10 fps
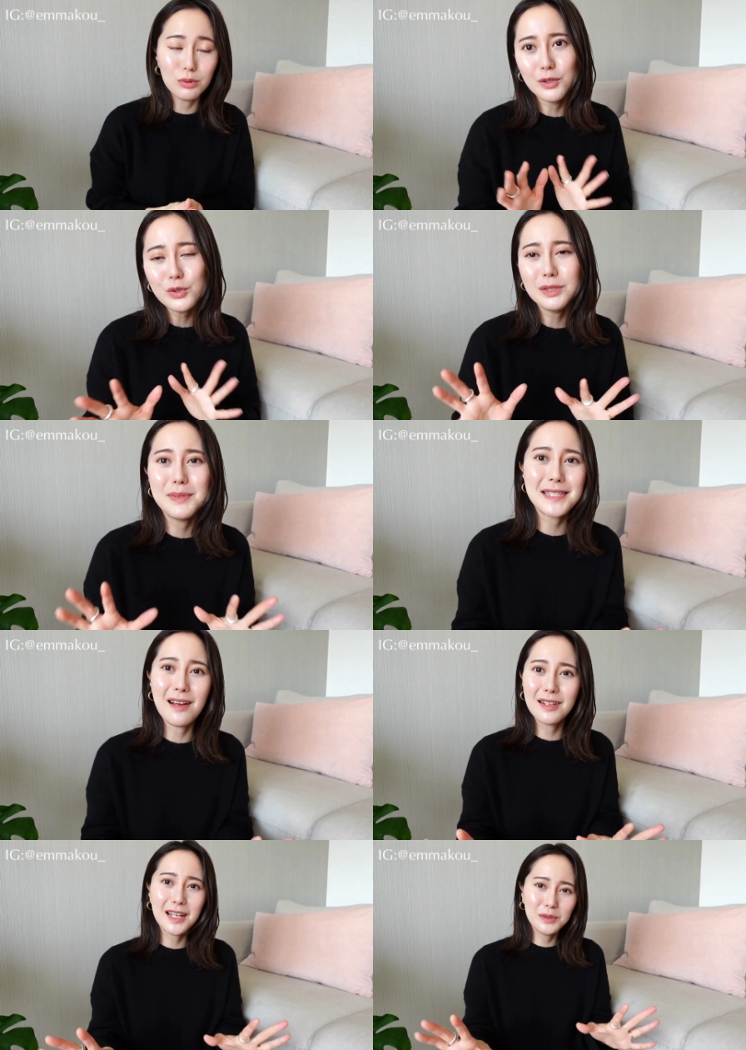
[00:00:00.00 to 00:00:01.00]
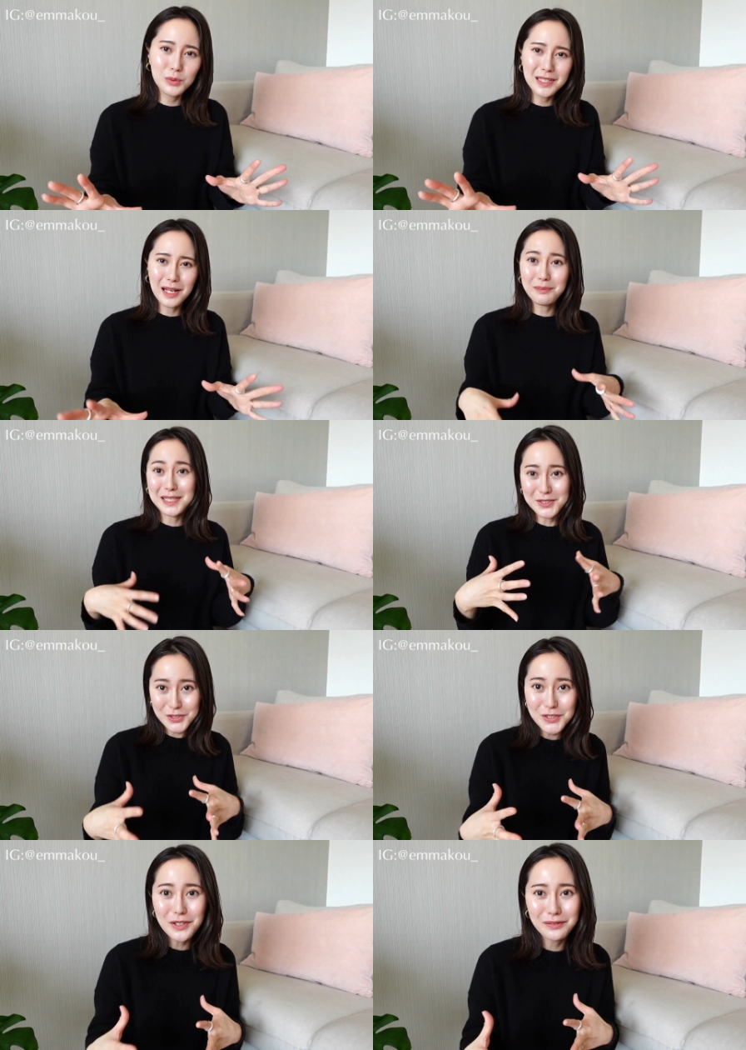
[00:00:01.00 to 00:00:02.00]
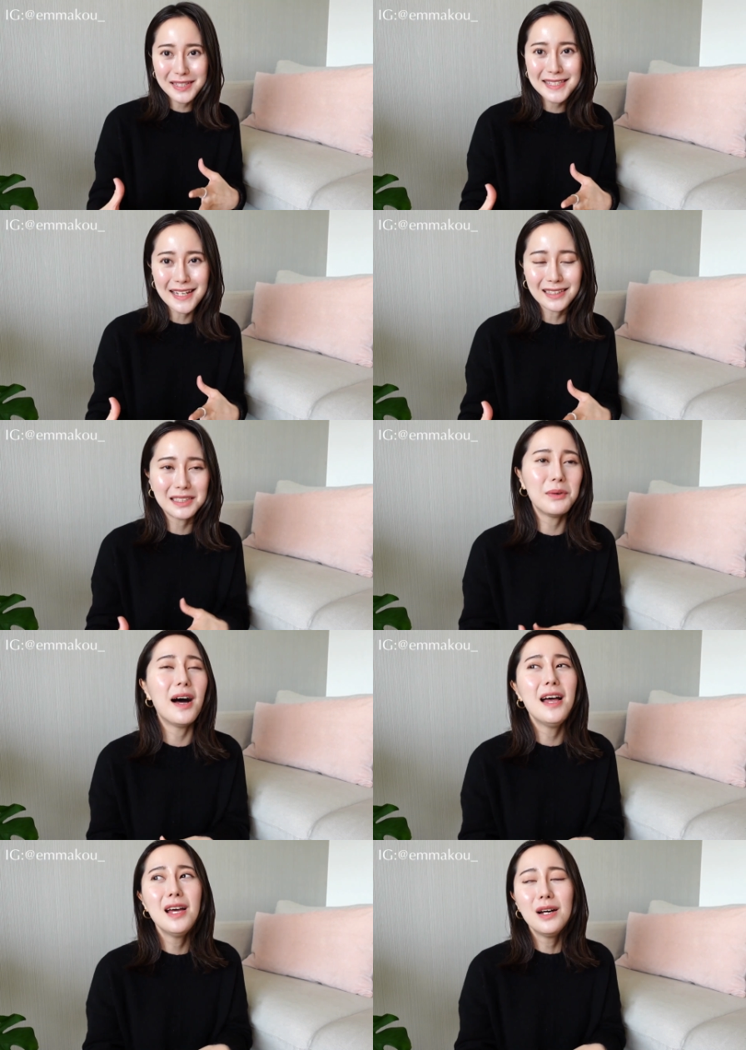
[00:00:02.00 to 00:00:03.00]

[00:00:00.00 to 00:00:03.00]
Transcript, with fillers: 好，如果你们想要看无印良品吃的分享的话，